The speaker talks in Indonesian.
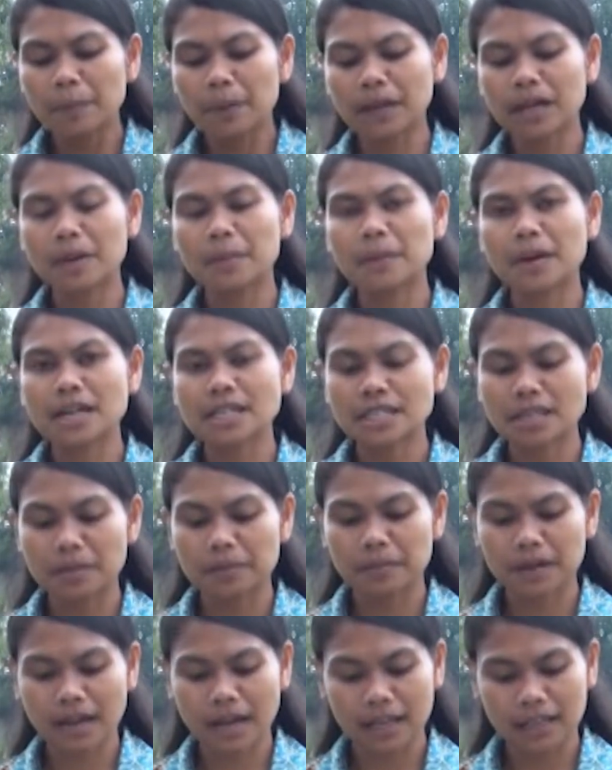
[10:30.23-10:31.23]
pada masa
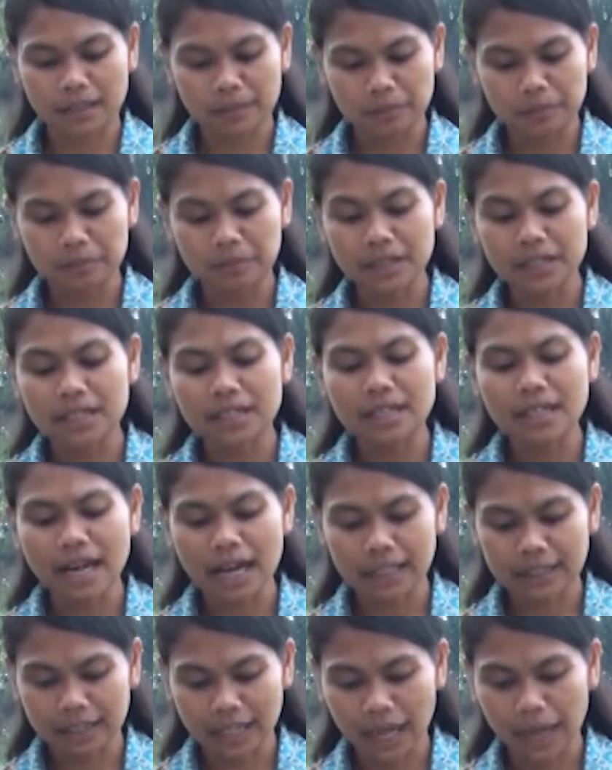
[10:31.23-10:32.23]

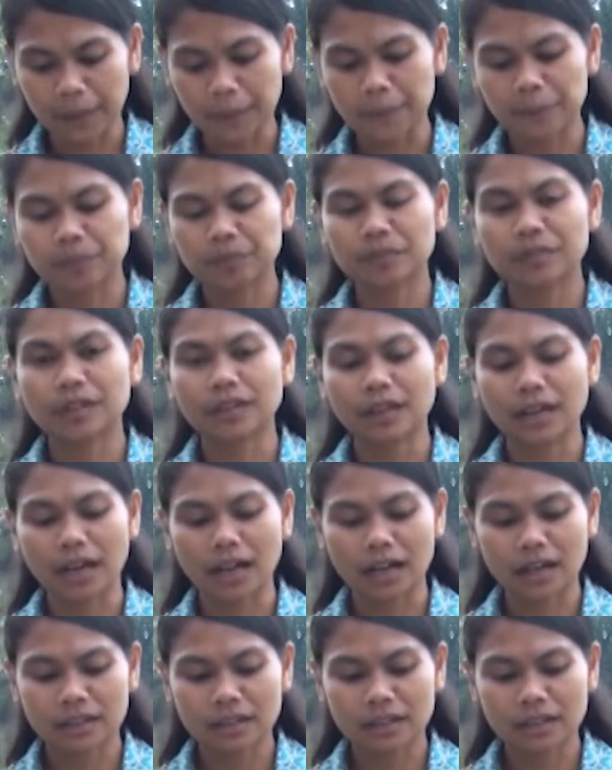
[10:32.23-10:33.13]
mendatang ya.